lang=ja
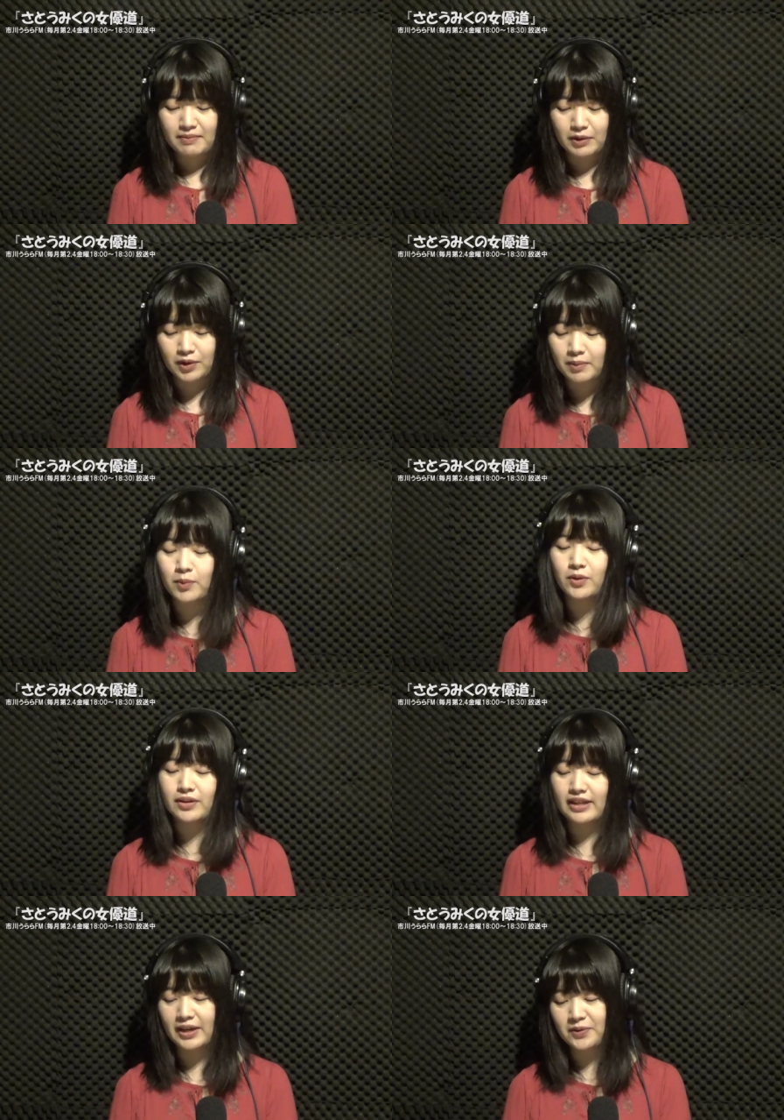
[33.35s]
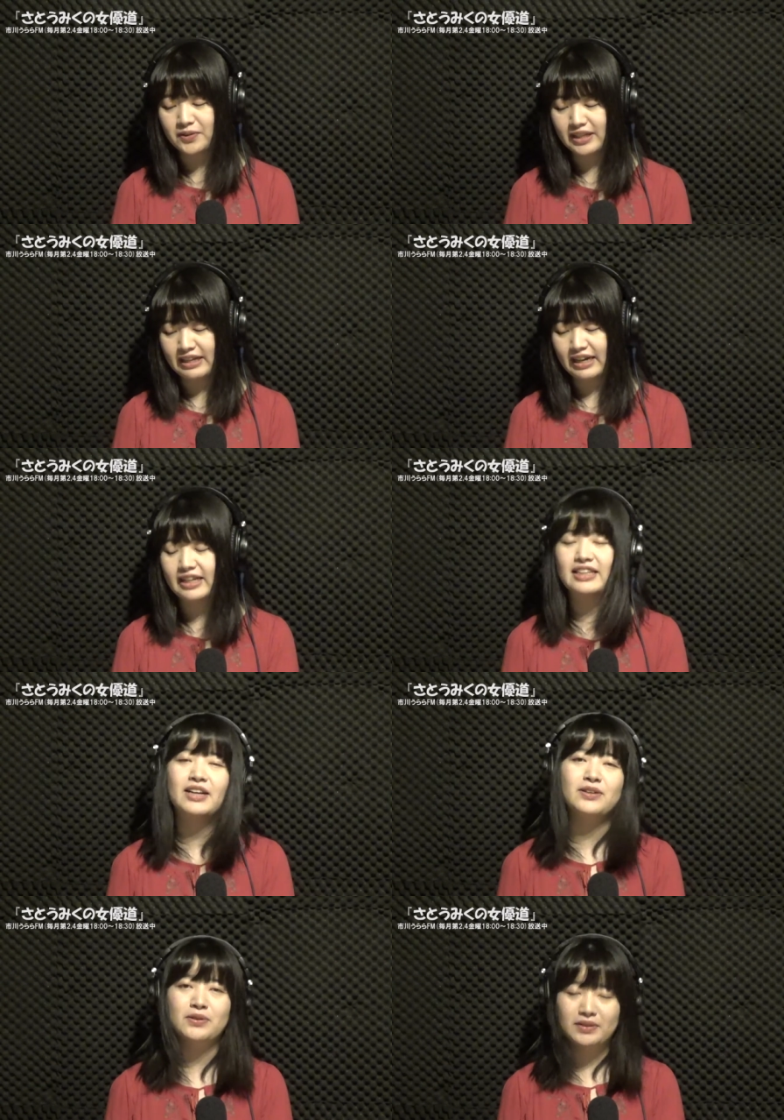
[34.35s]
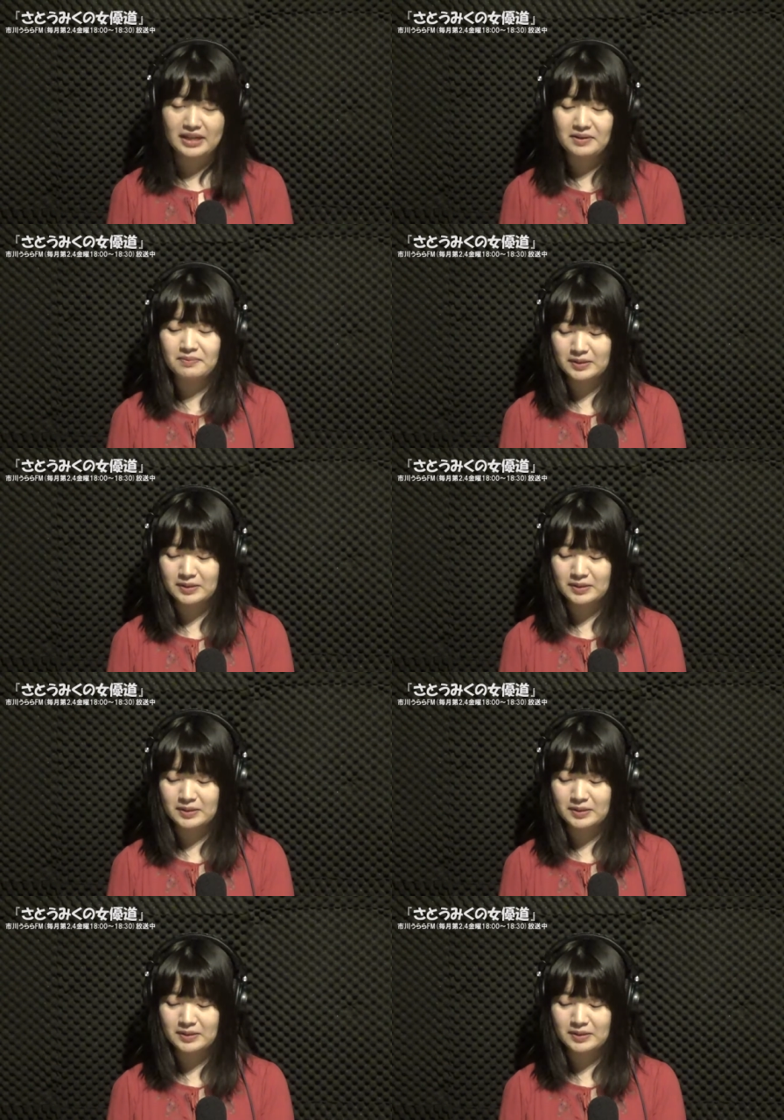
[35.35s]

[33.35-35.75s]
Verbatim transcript: まこれも台本に書いてあるので、